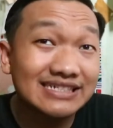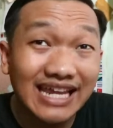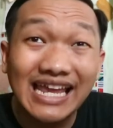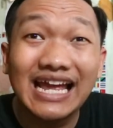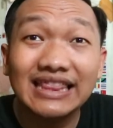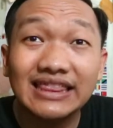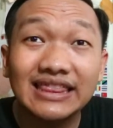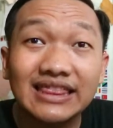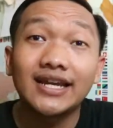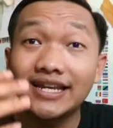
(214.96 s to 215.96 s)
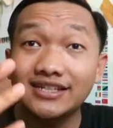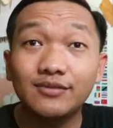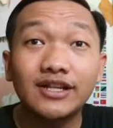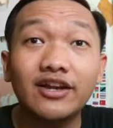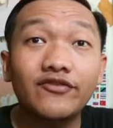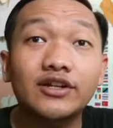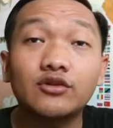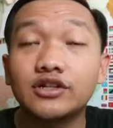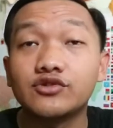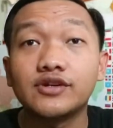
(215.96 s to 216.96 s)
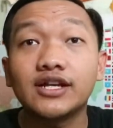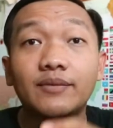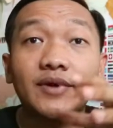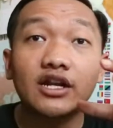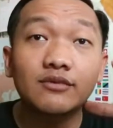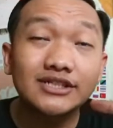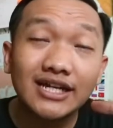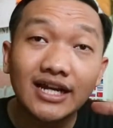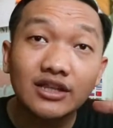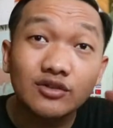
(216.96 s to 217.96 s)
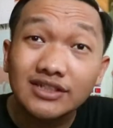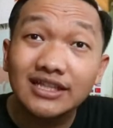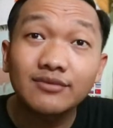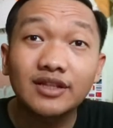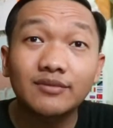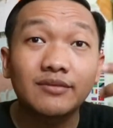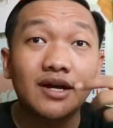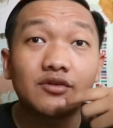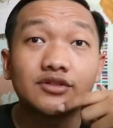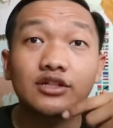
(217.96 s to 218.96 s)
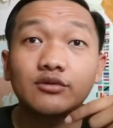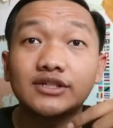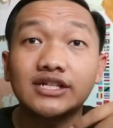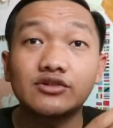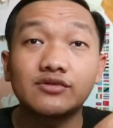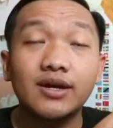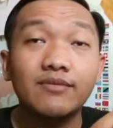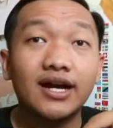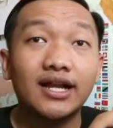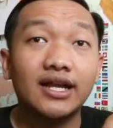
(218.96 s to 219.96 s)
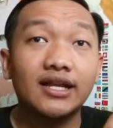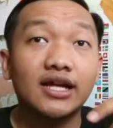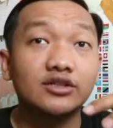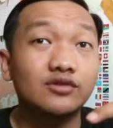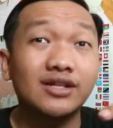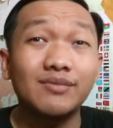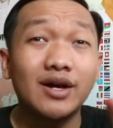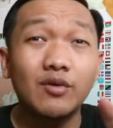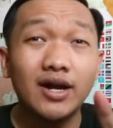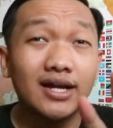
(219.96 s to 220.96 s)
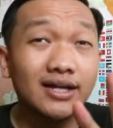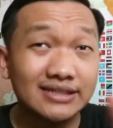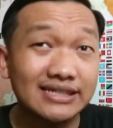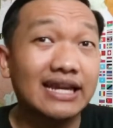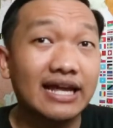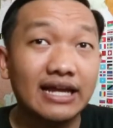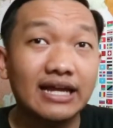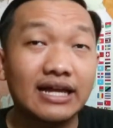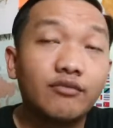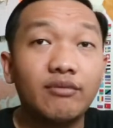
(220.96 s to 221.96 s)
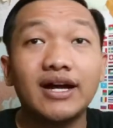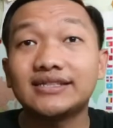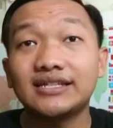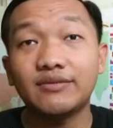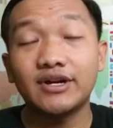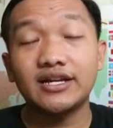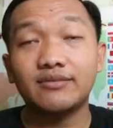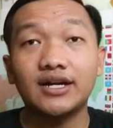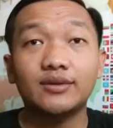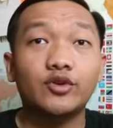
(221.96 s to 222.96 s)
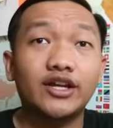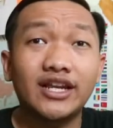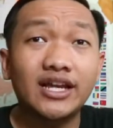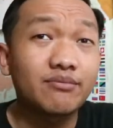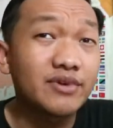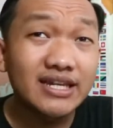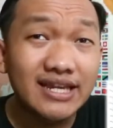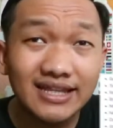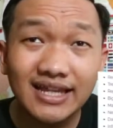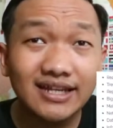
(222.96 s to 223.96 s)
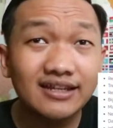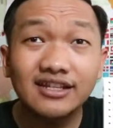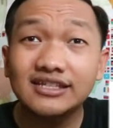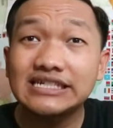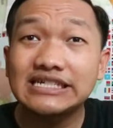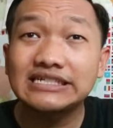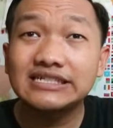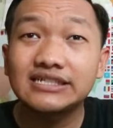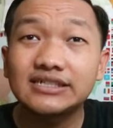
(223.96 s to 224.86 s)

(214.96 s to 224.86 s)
Serikat ini sebenarnya virtual juga tapi kalau misalkan tulisan teman-teman bagus itu bisa juga bakalan langsung dibawa ke sana pembahasannya banyak banget mulai dari big data analysis